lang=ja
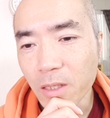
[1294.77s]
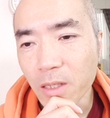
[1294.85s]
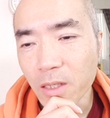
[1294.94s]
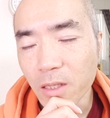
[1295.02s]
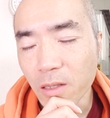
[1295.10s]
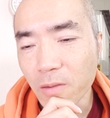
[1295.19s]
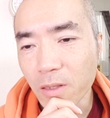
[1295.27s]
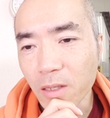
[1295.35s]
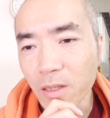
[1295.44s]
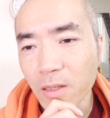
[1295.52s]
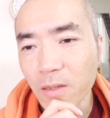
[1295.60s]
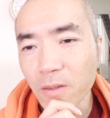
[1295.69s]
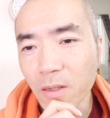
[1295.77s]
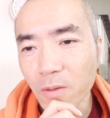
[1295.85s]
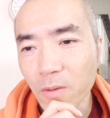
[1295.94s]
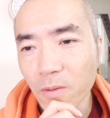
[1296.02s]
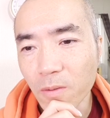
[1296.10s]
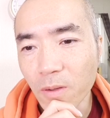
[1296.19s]
気になるは気になるけ
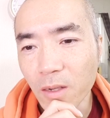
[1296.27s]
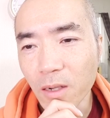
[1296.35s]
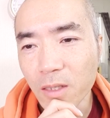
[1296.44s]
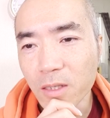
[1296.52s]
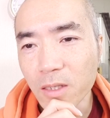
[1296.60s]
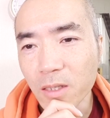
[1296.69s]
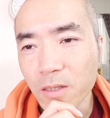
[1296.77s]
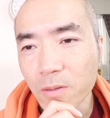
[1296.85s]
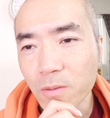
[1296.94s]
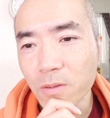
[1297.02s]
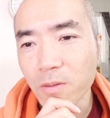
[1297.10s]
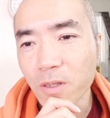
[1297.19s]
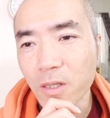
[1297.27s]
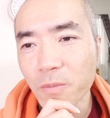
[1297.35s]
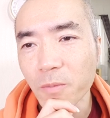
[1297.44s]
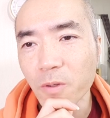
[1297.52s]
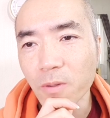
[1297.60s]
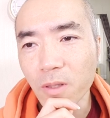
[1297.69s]
ど味がすごくいい
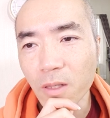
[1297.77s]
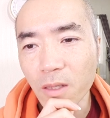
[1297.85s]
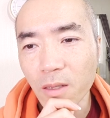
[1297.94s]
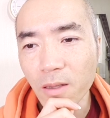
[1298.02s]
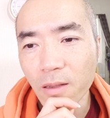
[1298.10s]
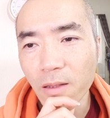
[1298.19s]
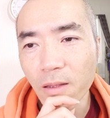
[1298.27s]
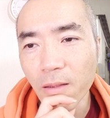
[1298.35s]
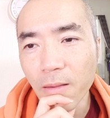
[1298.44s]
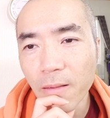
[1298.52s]
もんで